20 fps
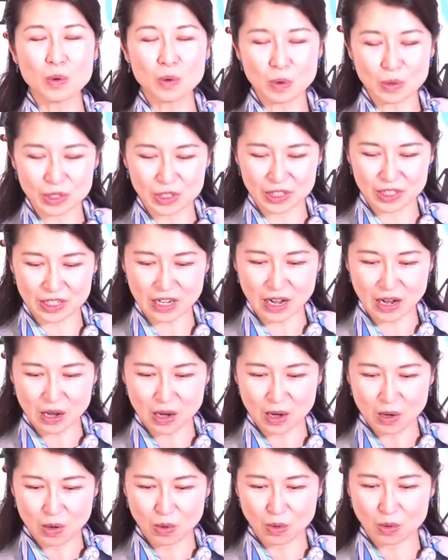行式が
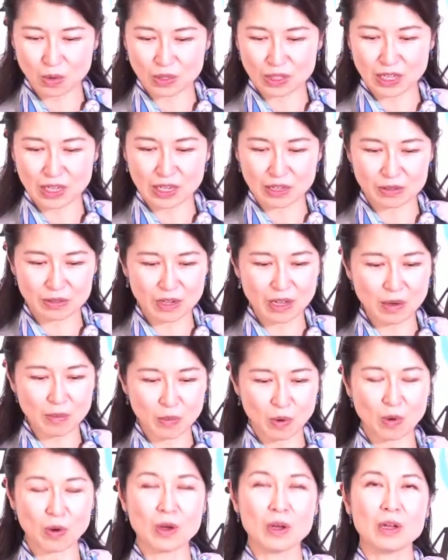行われる例
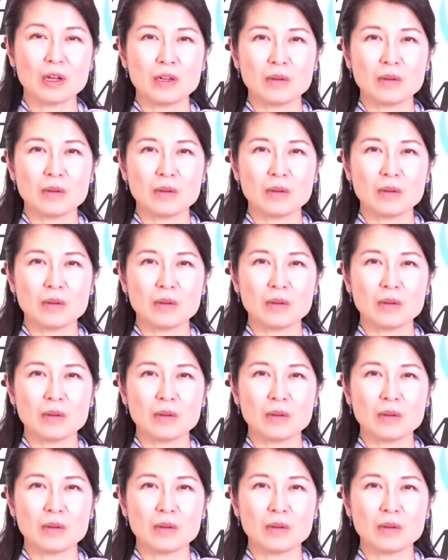も